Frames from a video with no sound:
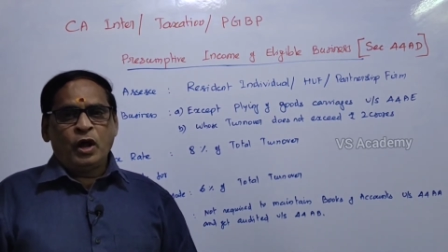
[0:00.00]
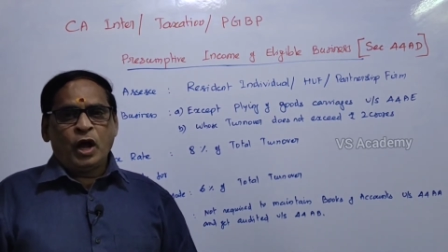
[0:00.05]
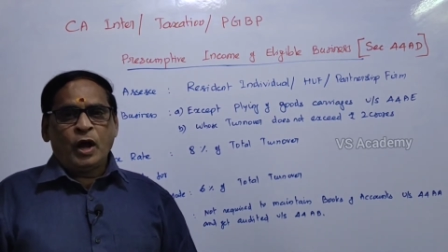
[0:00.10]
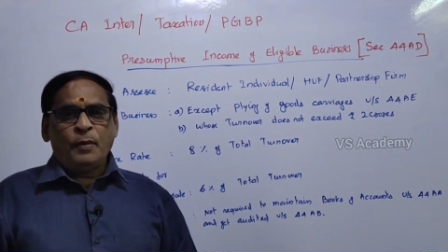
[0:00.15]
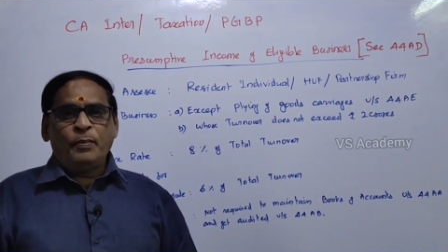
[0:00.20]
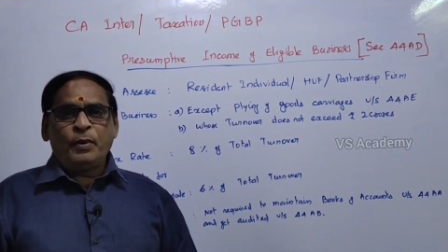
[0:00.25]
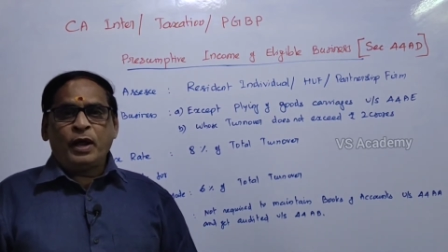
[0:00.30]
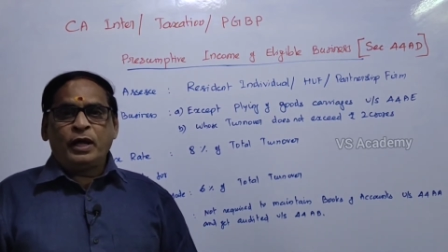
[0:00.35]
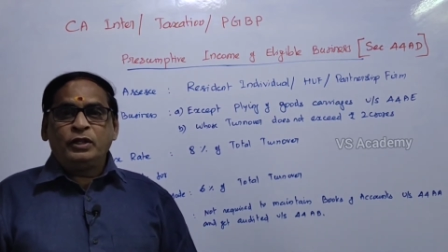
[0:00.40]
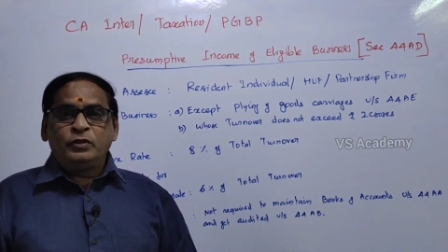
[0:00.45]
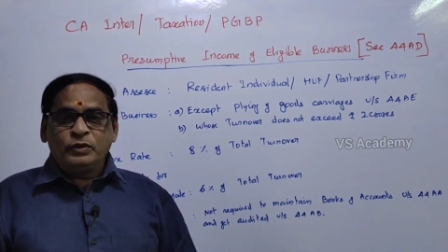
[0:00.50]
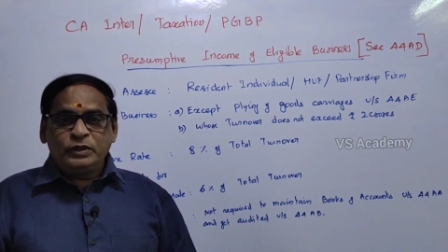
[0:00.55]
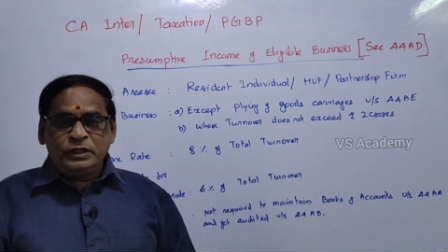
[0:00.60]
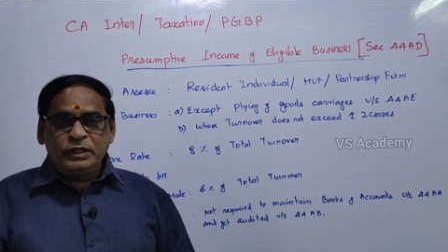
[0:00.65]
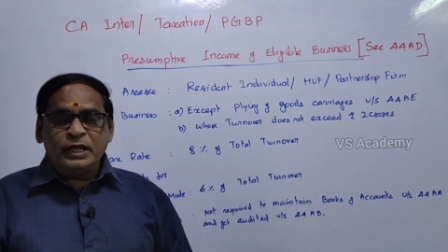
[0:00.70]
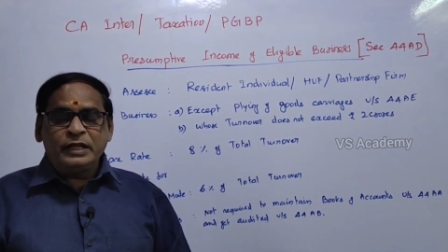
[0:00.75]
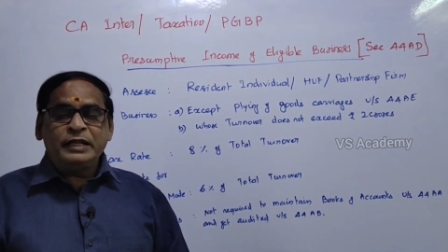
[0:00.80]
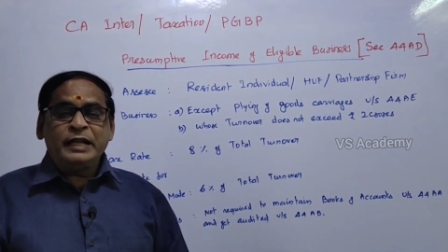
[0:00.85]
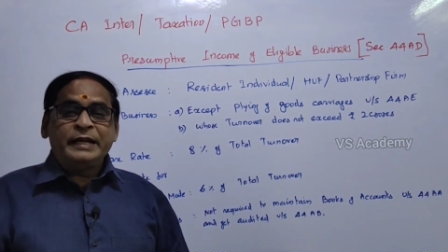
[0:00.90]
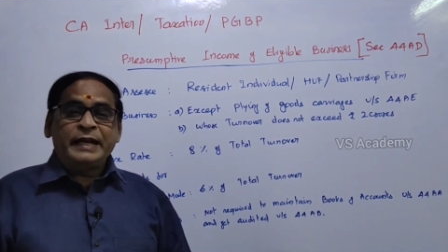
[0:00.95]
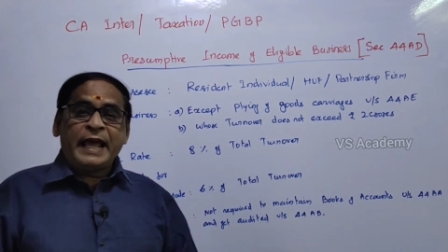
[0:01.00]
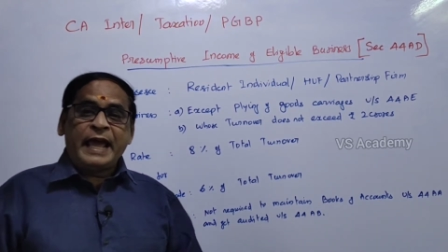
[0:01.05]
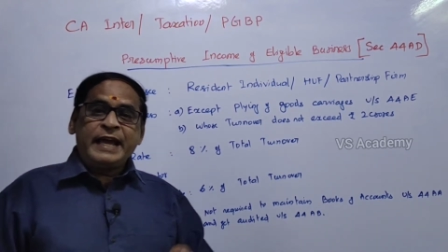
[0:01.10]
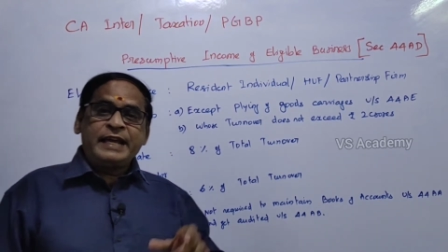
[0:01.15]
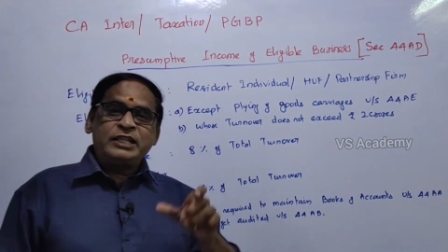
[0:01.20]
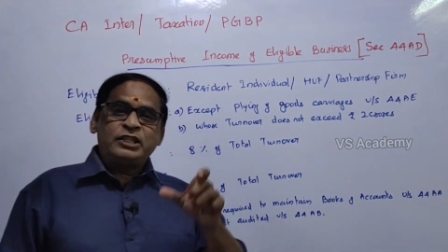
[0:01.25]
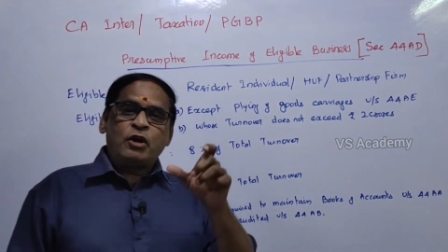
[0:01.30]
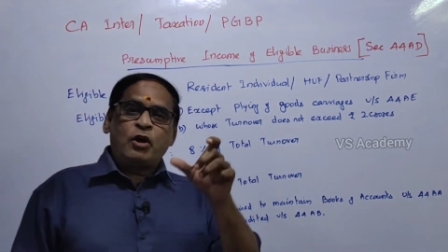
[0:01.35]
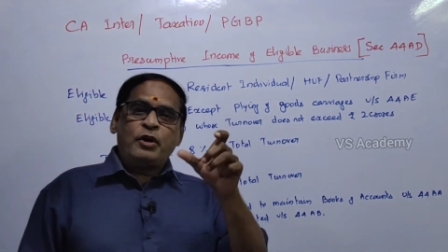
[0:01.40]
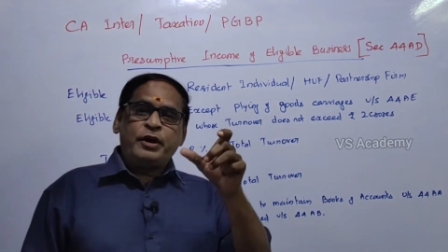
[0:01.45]
அப்புறம் அது வந்து தான் இந்த
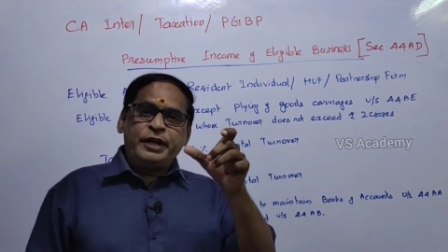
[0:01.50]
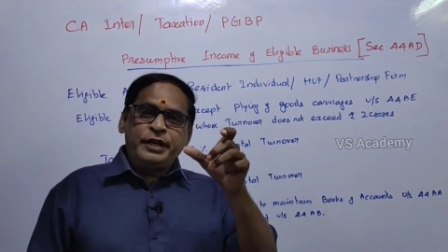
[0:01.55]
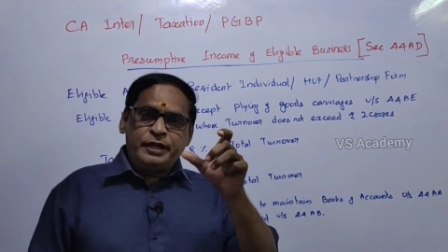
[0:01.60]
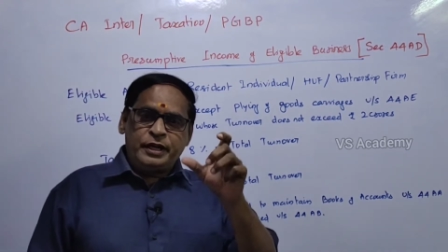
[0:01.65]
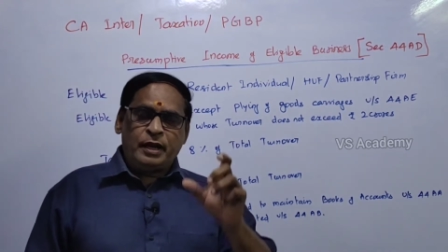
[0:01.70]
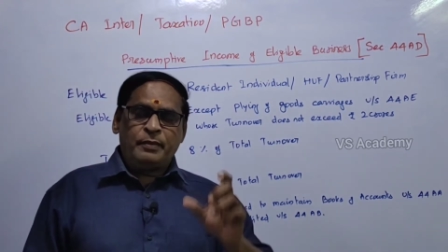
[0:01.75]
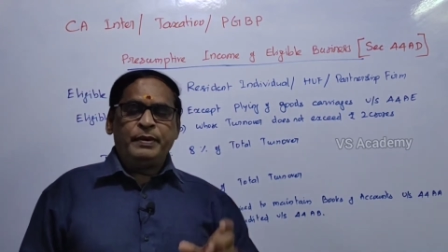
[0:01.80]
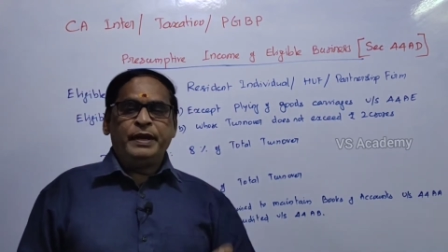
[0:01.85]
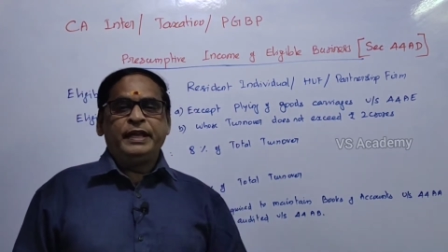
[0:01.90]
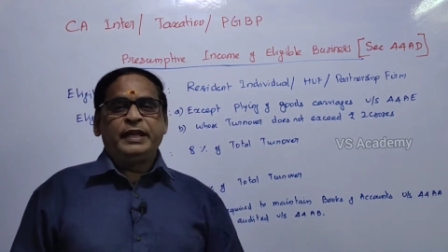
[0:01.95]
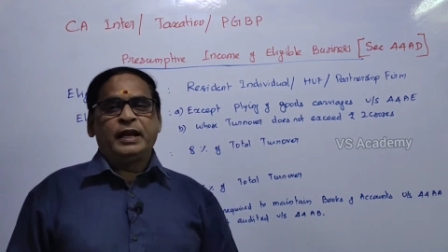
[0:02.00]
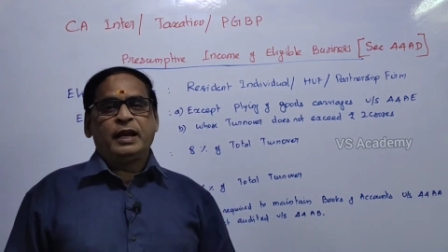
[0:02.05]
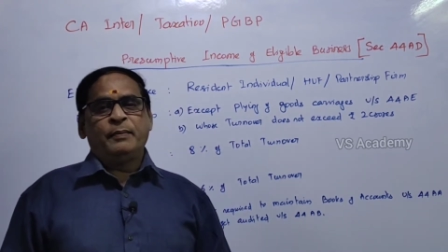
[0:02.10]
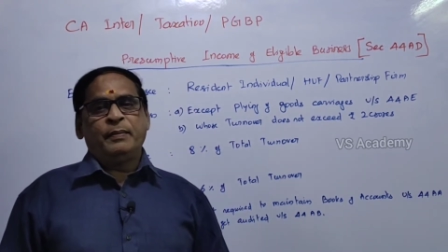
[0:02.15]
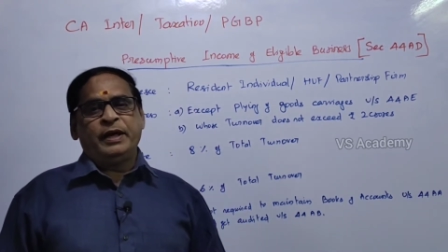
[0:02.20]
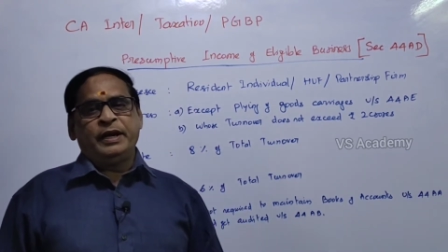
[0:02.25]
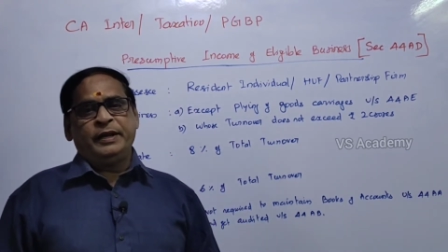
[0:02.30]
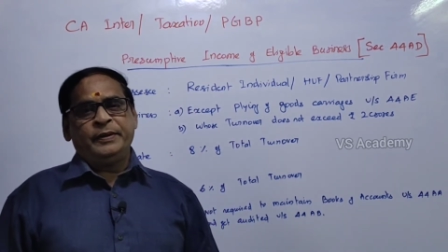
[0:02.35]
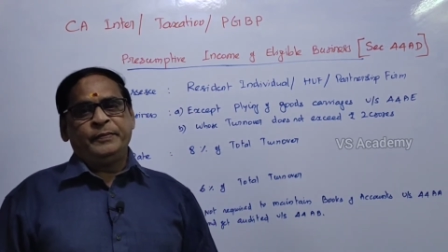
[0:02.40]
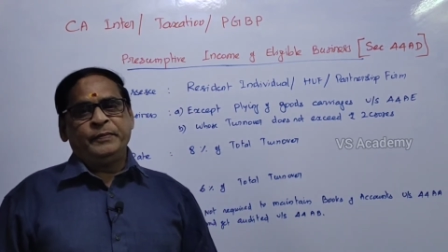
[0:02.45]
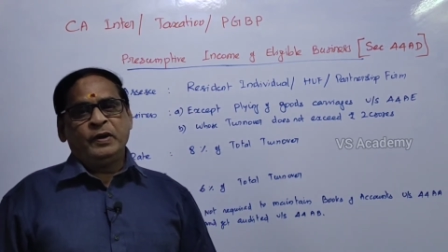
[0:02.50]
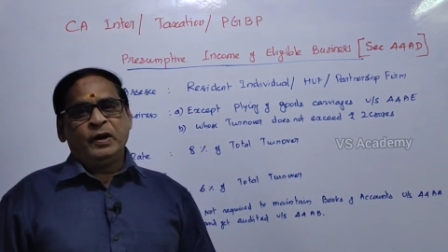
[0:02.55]
டேக்ஸ் ஆடிட் அப்படிங்கிற மாதிரி